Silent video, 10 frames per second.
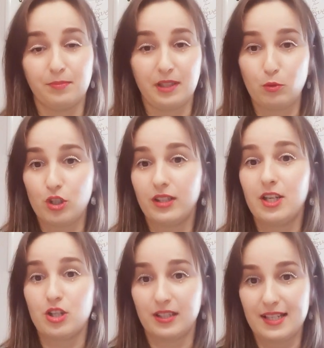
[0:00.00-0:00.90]
Потому что
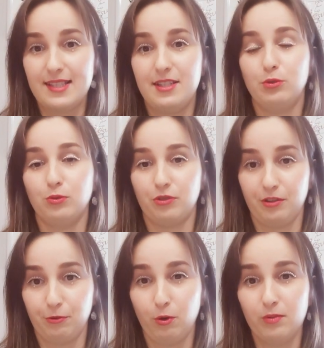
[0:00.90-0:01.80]
даже достигнув
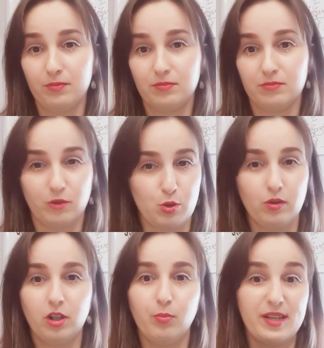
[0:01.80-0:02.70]
его,
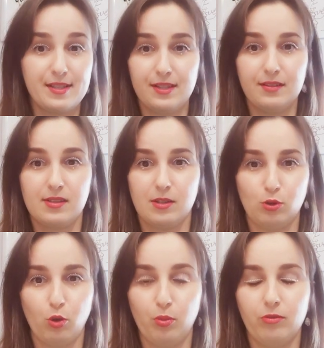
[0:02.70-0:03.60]
высоких позиций,
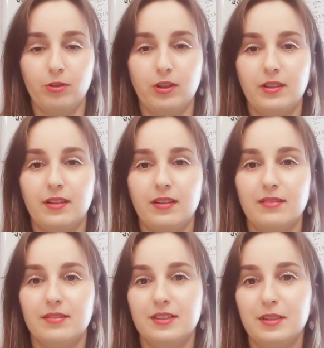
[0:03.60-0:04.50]
топовых,
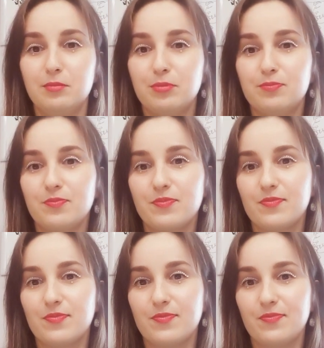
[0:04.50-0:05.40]
им,
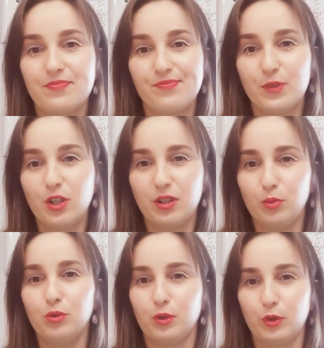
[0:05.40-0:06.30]
у них не
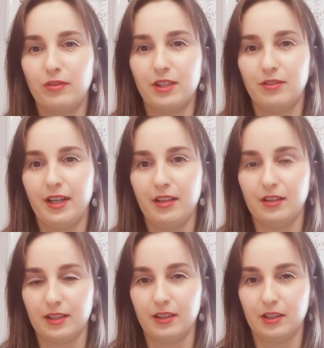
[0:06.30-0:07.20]
будет
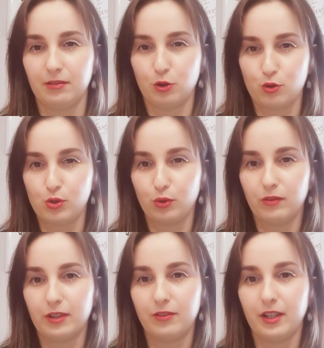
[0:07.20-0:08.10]
удовлетворения от этого, чувства
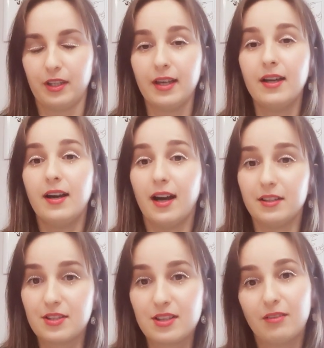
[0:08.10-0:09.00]
удовлетворения.
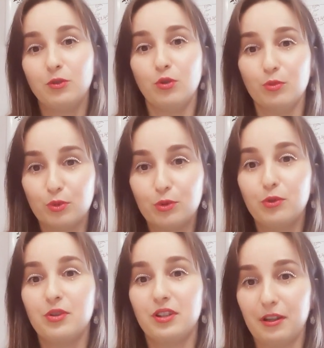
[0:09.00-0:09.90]
Они все равно
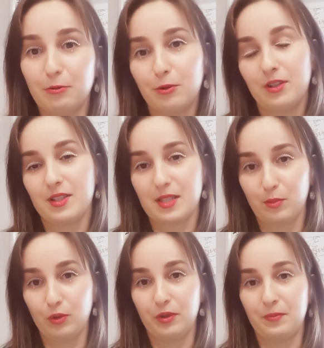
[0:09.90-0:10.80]
будут недовольны
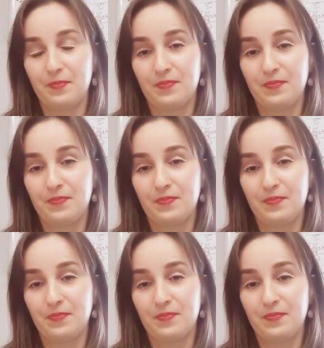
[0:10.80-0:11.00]
собой.